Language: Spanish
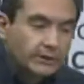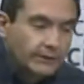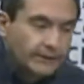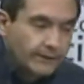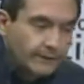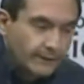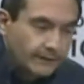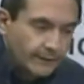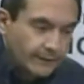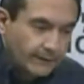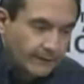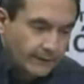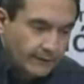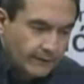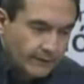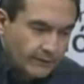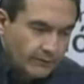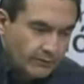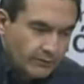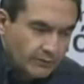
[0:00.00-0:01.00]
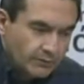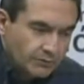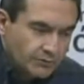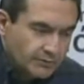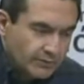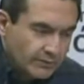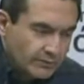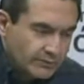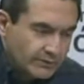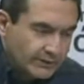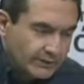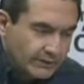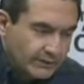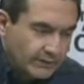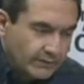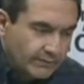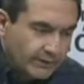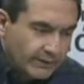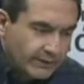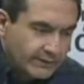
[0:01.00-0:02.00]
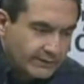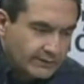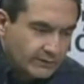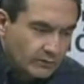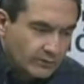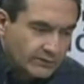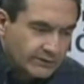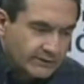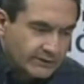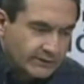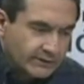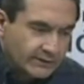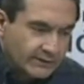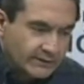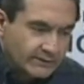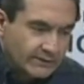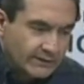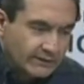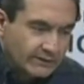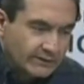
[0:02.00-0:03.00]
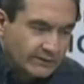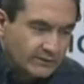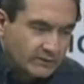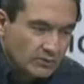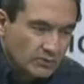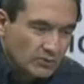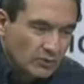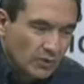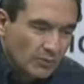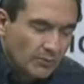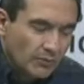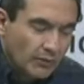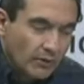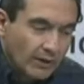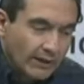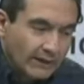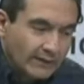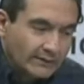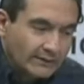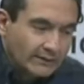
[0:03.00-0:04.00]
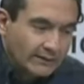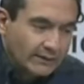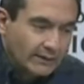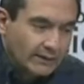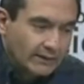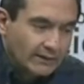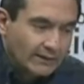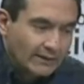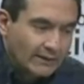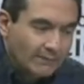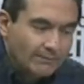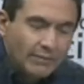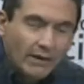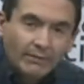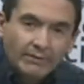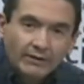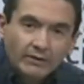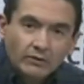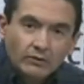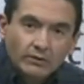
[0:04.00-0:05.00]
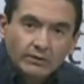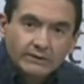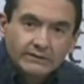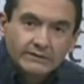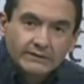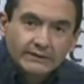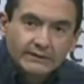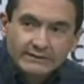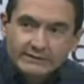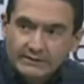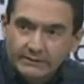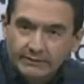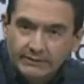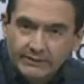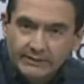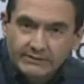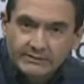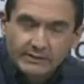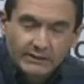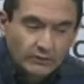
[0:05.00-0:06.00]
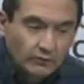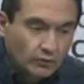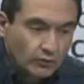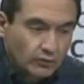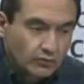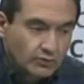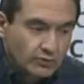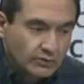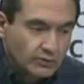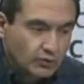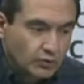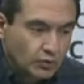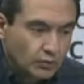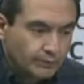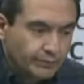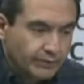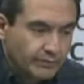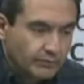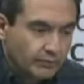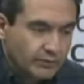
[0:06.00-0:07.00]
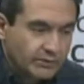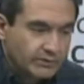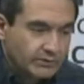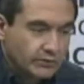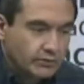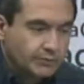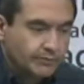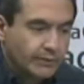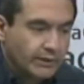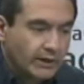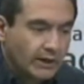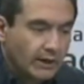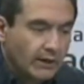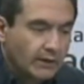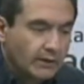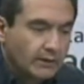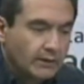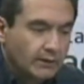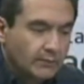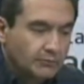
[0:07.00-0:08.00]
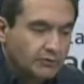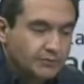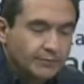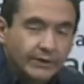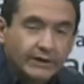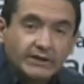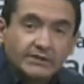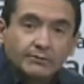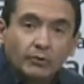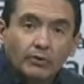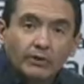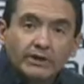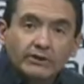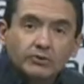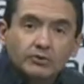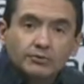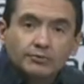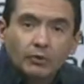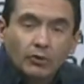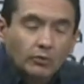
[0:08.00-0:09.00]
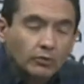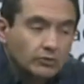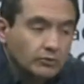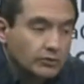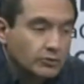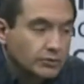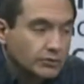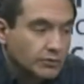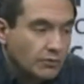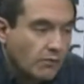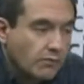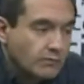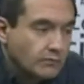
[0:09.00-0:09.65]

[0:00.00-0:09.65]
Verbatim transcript: y bueno, pues vemos que tiene varias cosas interesantes, no solo por la cantidad de pabellones que se ve que están todos superpuestos para, pues para exponer sus productos.